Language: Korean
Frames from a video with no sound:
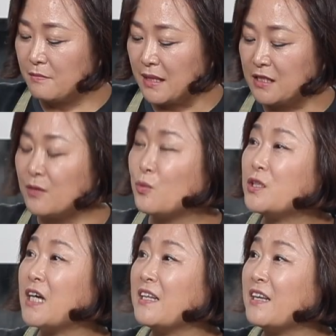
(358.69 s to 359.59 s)
맛있어
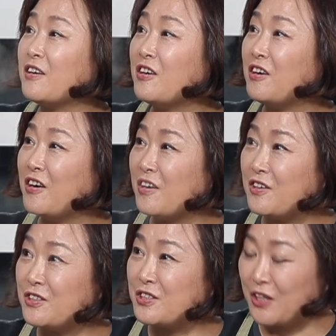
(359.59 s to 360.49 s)
보이지 않아요?
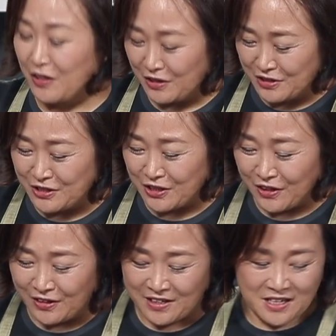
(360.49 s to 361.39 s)
그쵸? 그쵸?
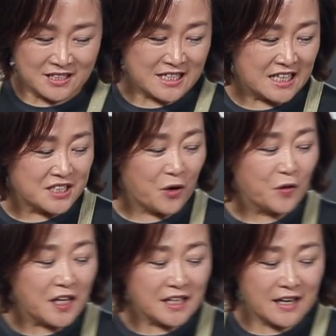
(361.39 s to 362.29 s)
자 이제
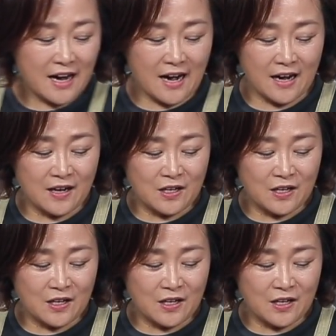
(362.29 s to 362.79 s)
여기에다가